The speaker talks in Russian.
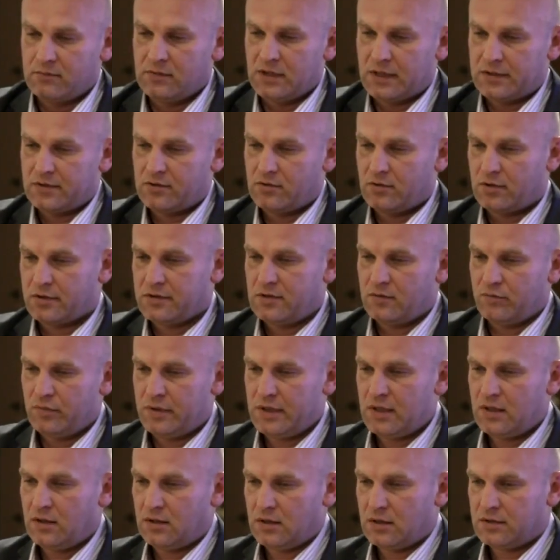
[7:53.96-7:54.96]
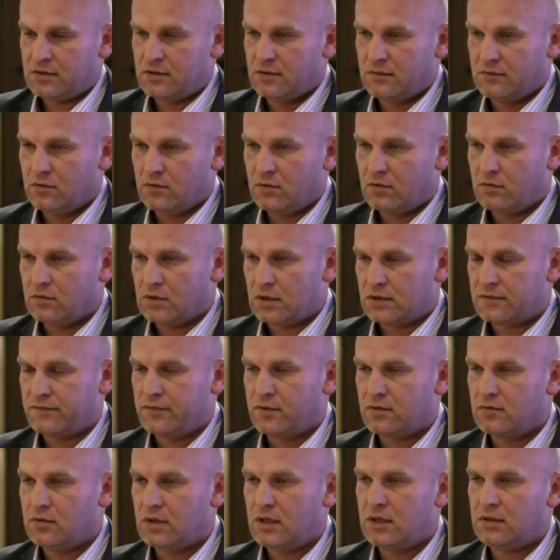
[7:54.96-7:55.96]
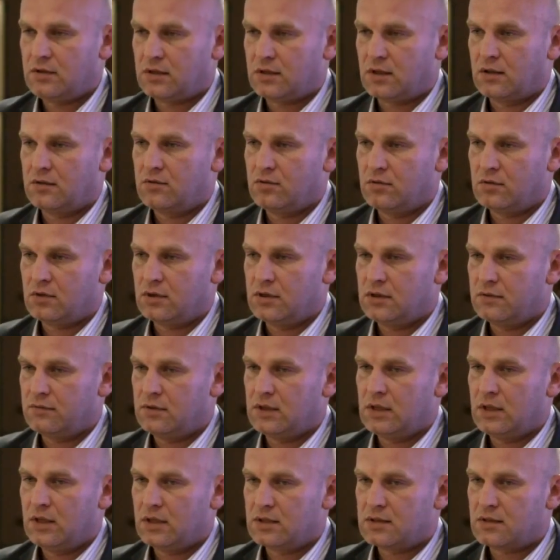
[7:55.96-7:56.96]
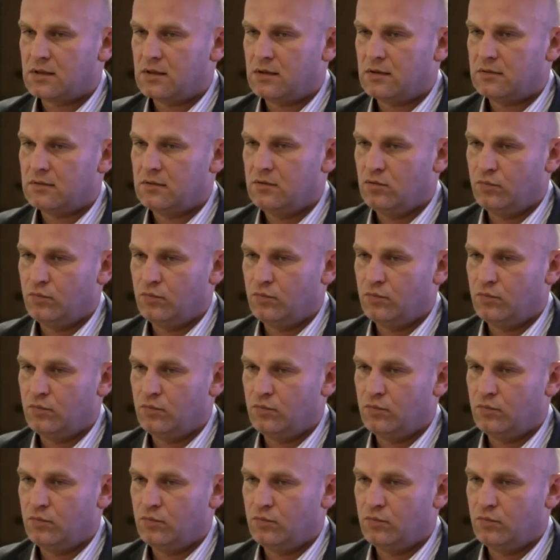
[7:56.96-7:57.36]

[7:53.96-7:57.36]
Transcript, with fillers: 18 октября основной у нас фигурант, который является,